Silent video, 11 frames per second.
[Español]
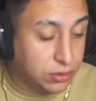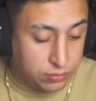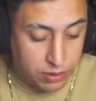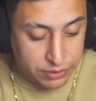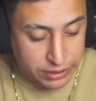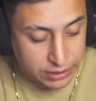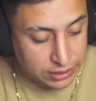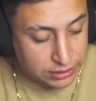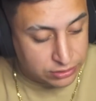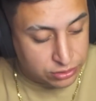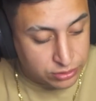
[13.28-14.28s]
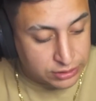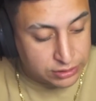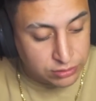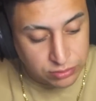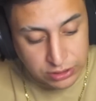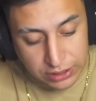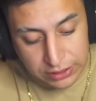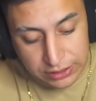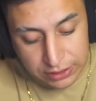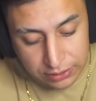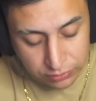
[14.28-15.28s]
vamos a arrancar. Yo voy a hacer un tier,
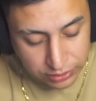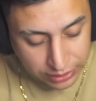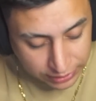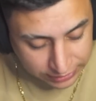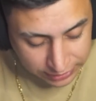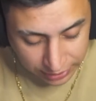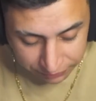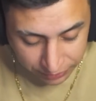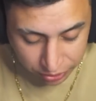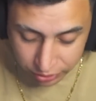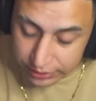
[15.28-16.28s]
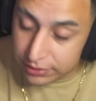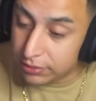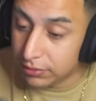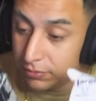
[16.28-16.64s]
un tier list de alfajores.